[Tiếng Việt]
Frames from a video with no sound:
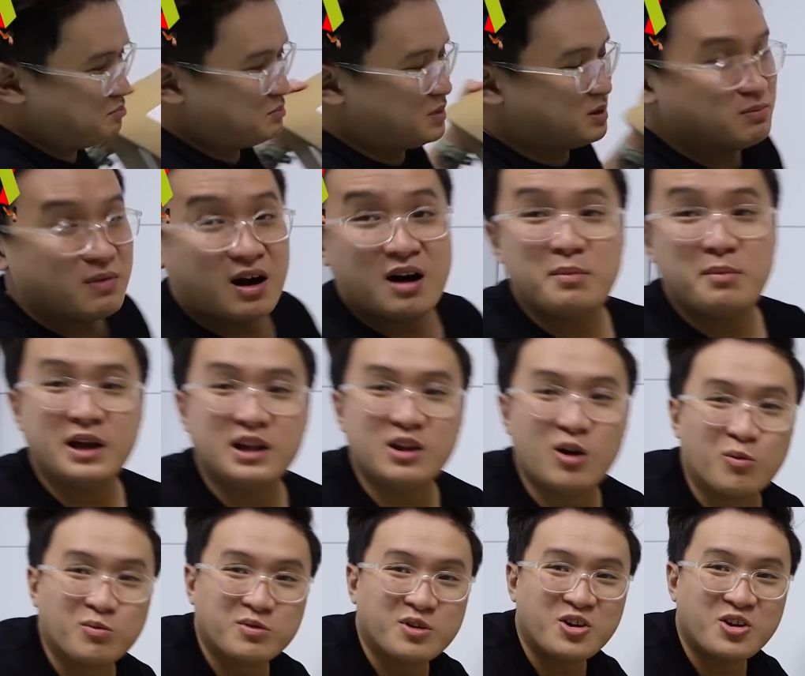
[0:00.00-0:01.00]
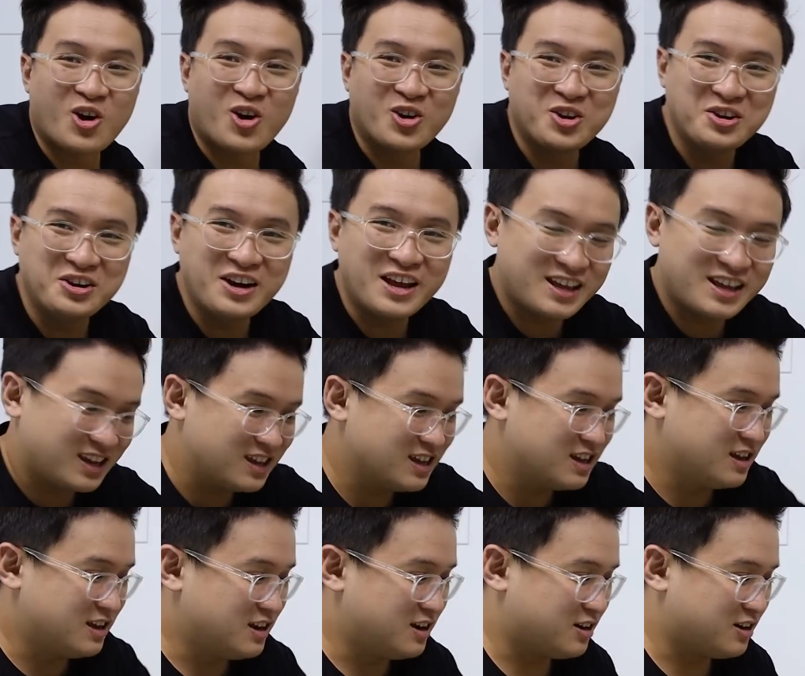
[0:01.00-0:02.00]
mình mở mấy cái thùng nhỏ nhỏ trước đi
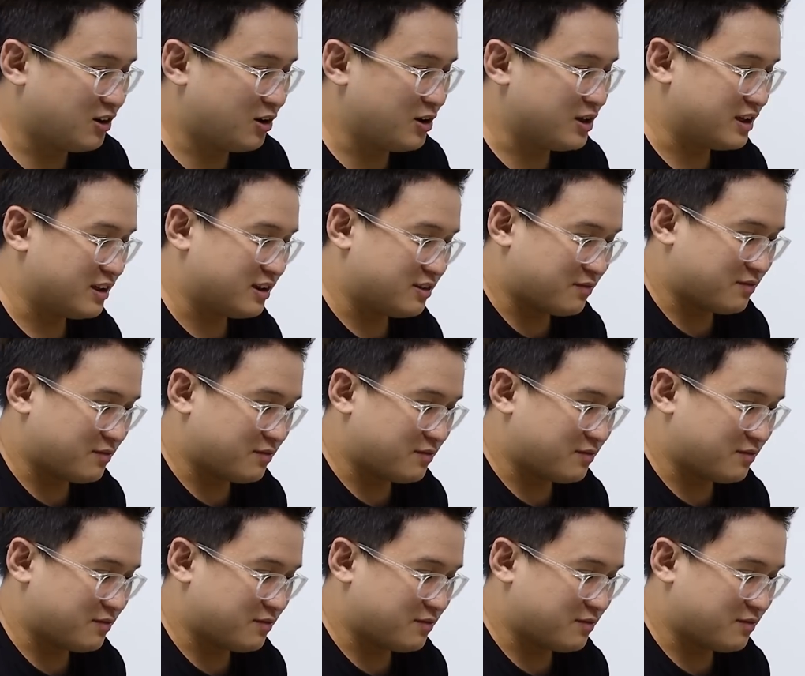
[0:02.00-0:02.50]
rồi